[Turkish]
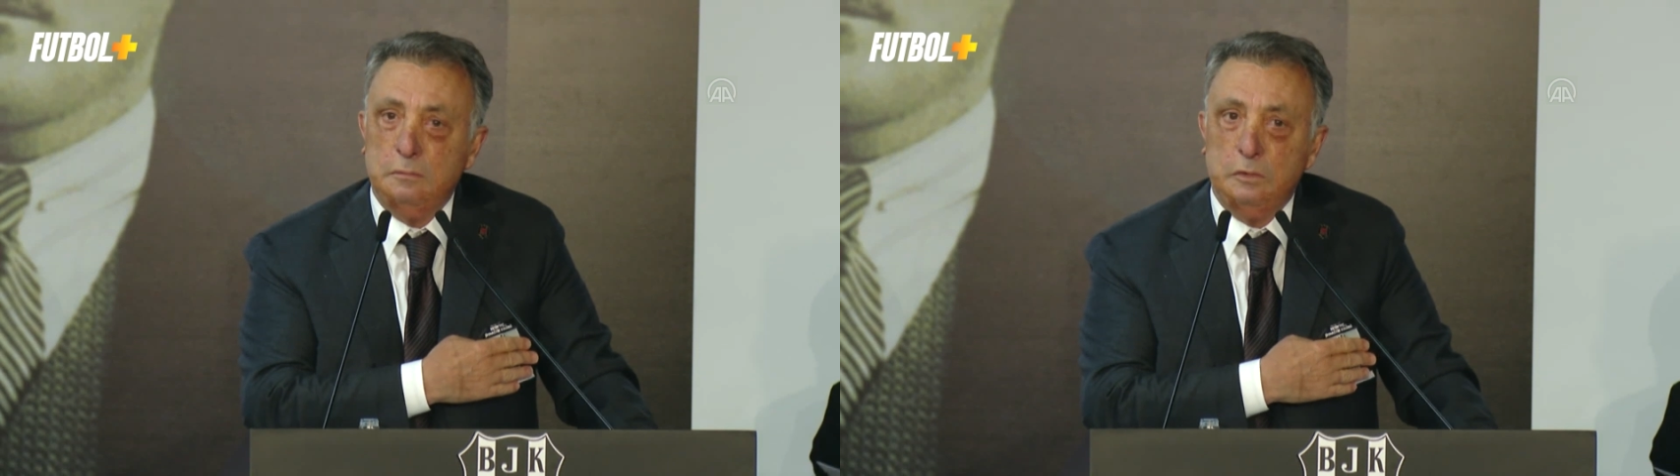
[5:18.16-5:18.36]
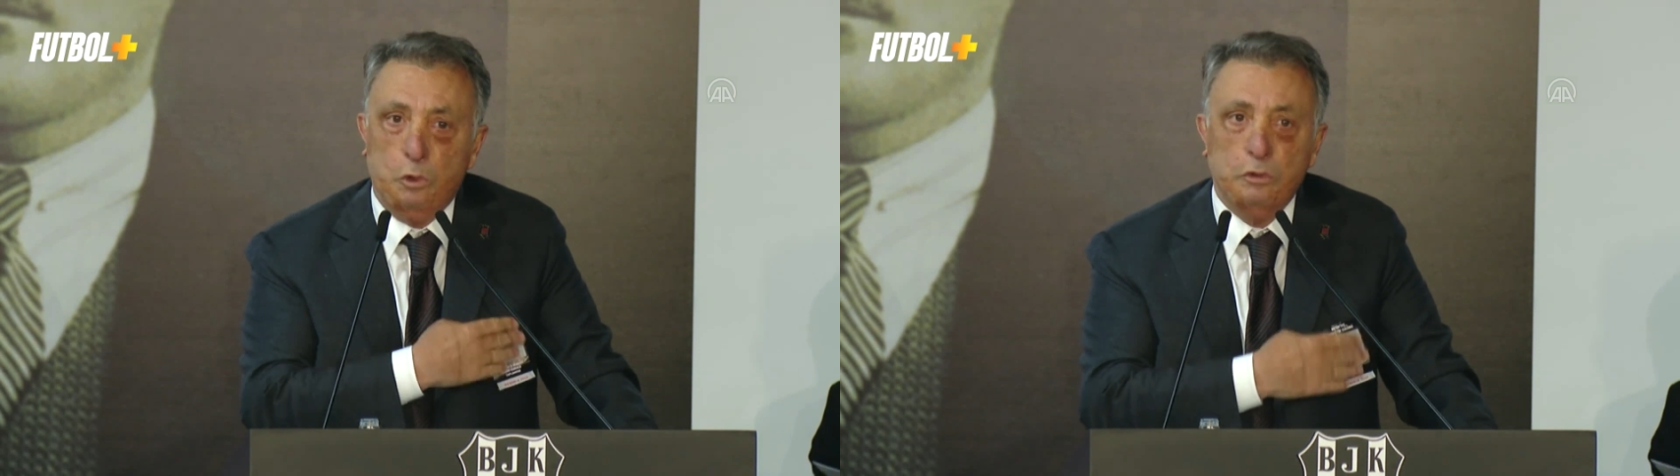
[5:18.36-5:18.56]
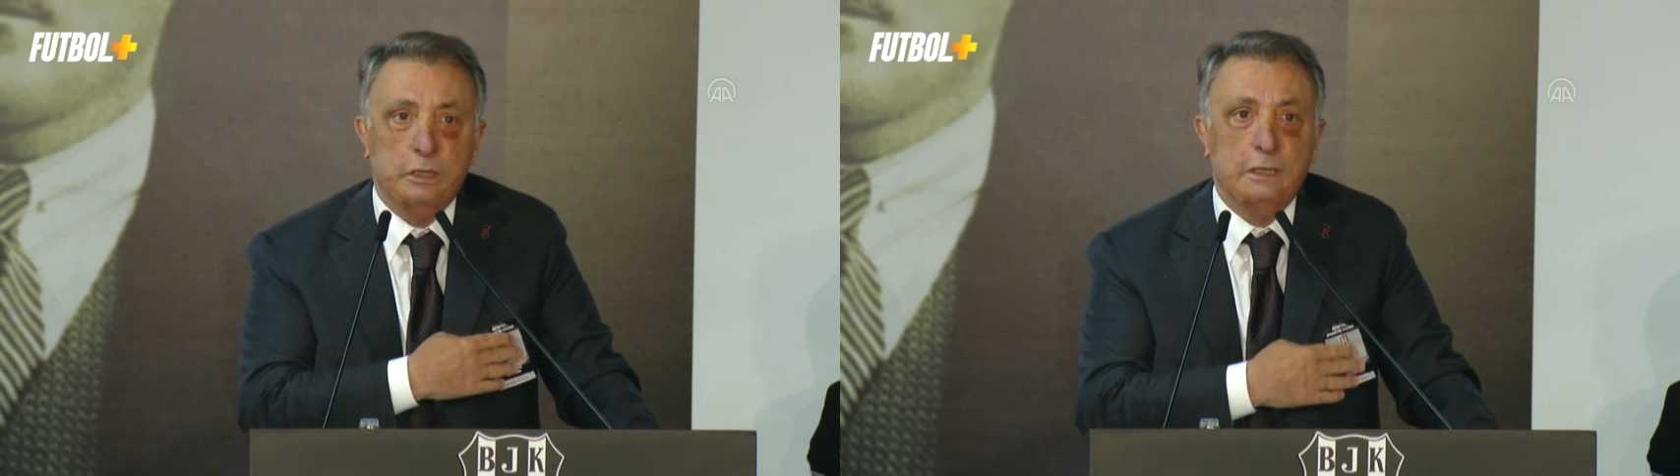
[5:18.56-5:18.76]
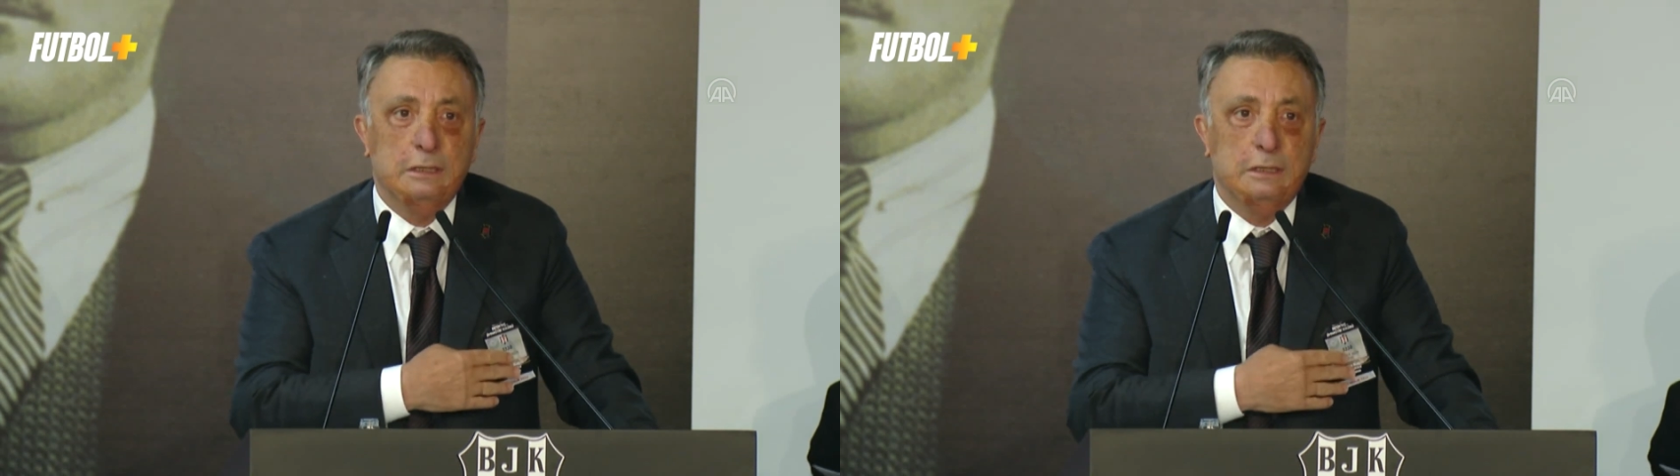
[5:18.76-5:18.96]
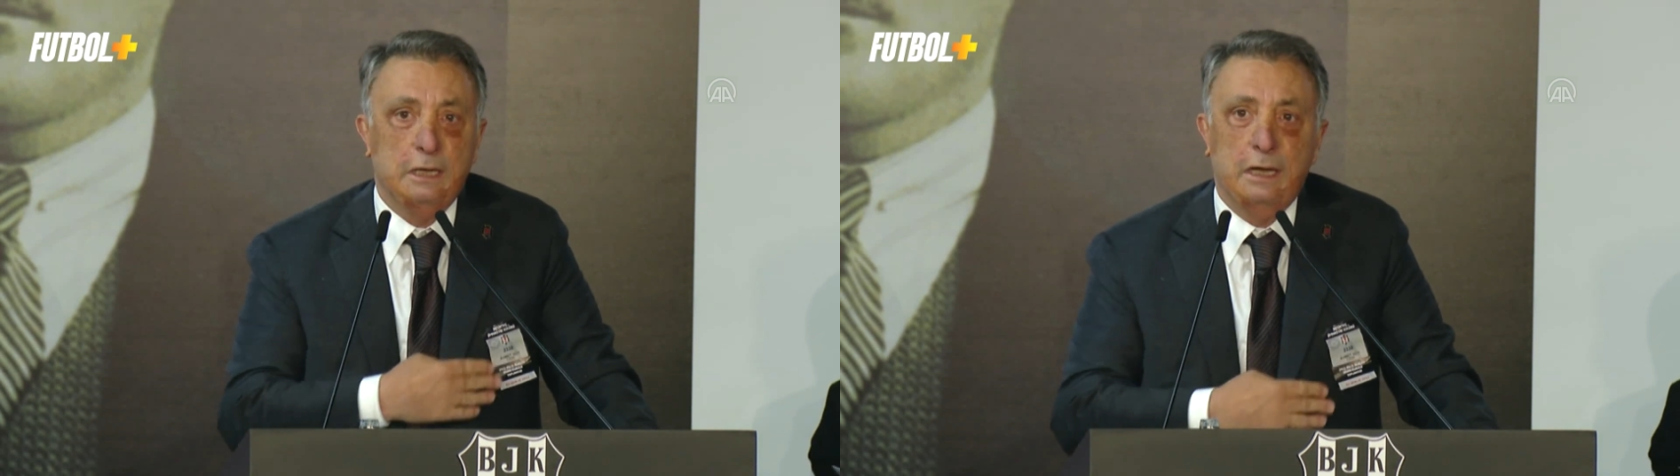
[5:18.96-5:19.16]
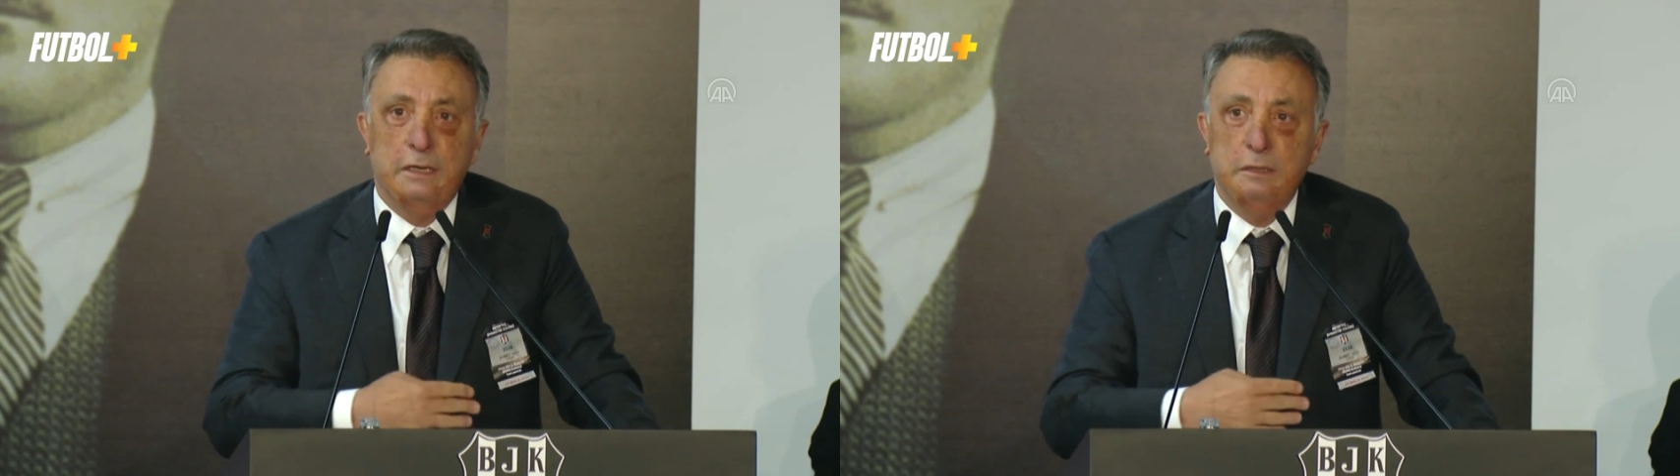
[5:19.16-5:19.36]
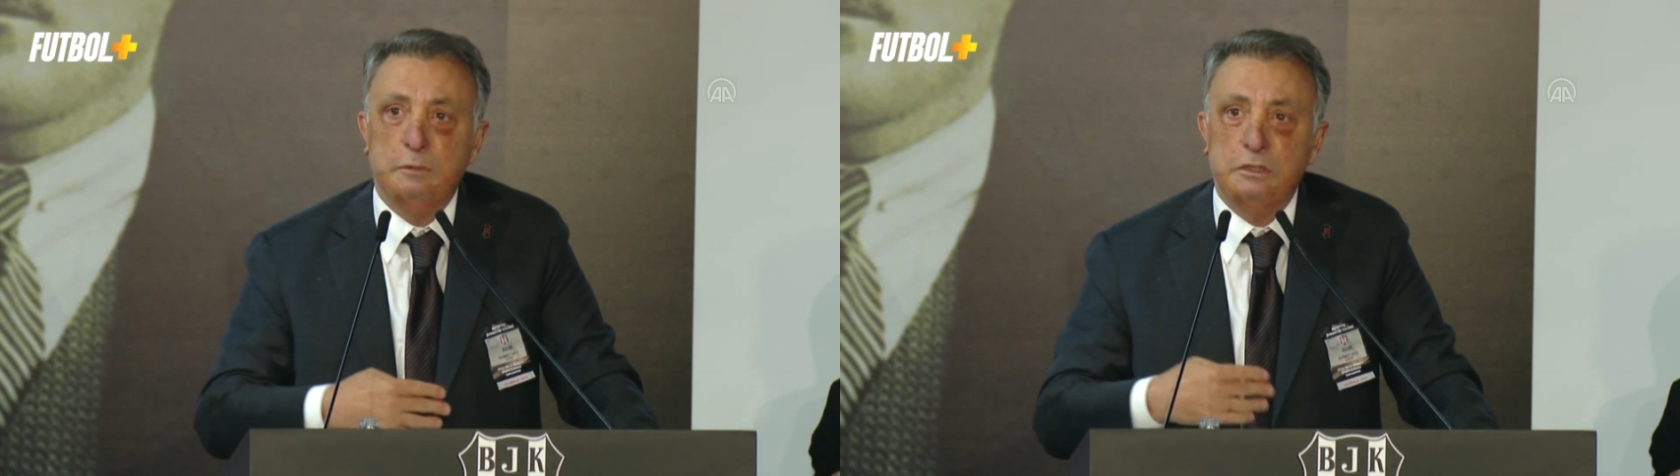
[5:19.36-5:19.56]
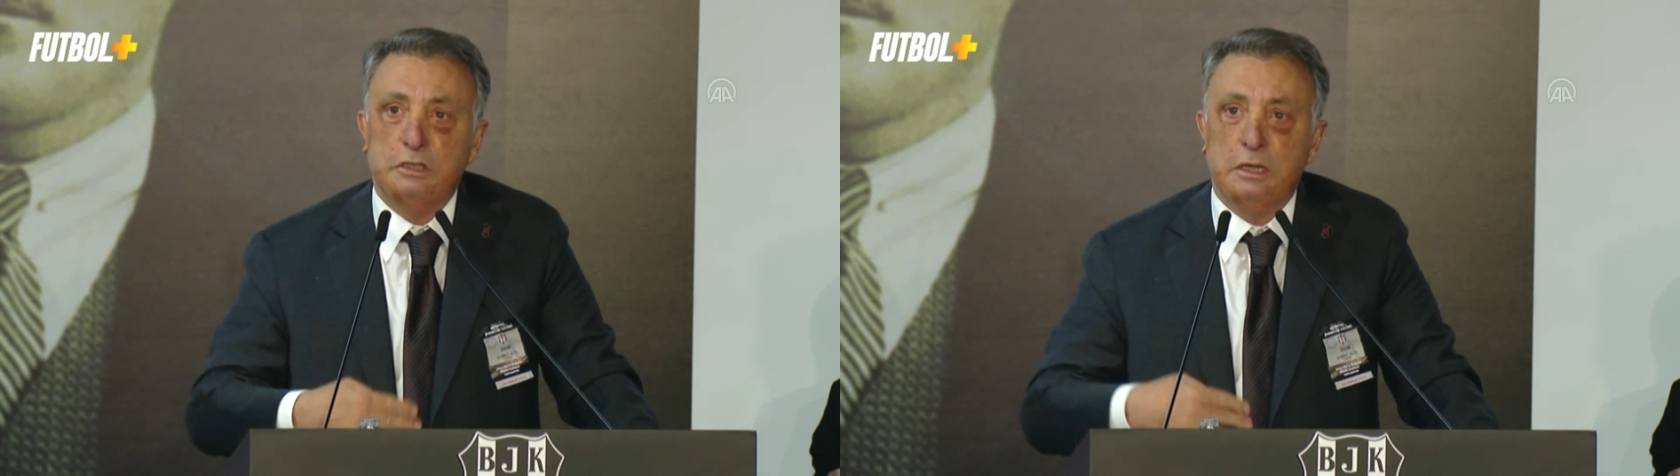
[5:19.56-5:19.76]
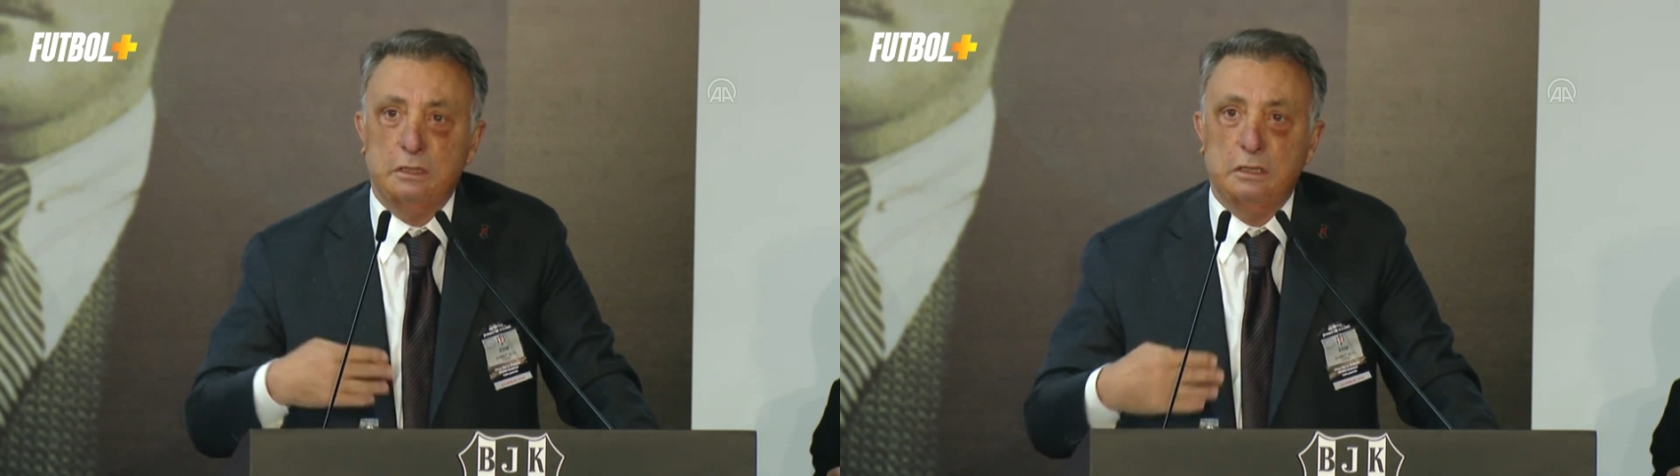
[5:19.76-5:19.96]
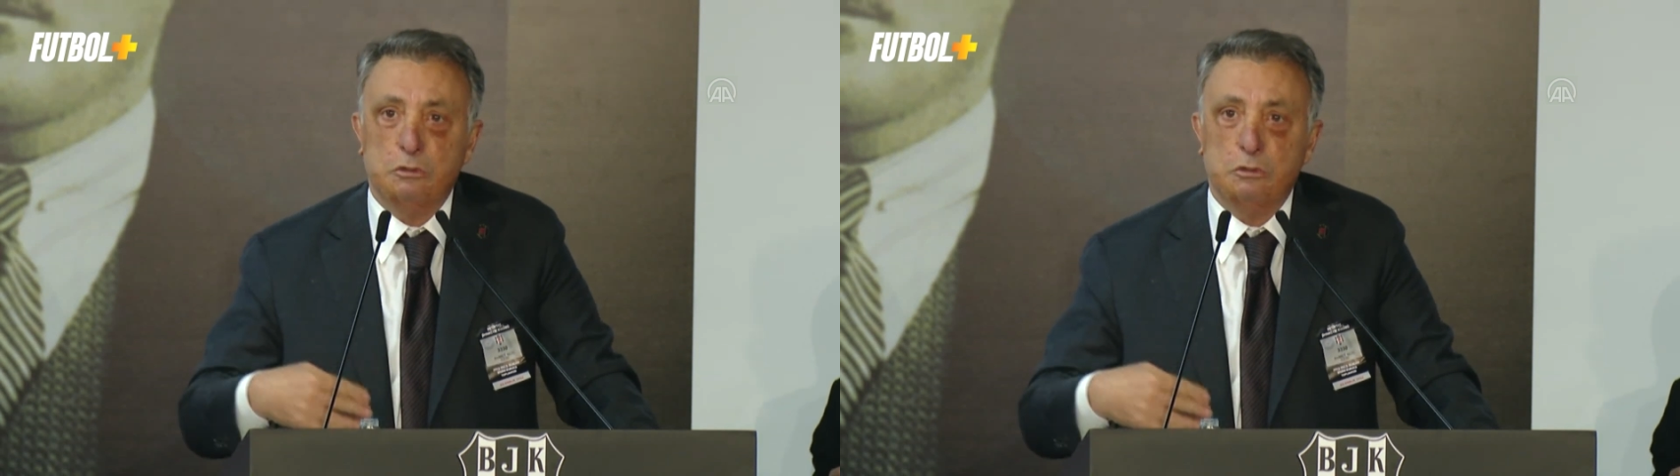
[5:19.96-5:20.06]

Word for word: Gönderildi. Yani bir şekilde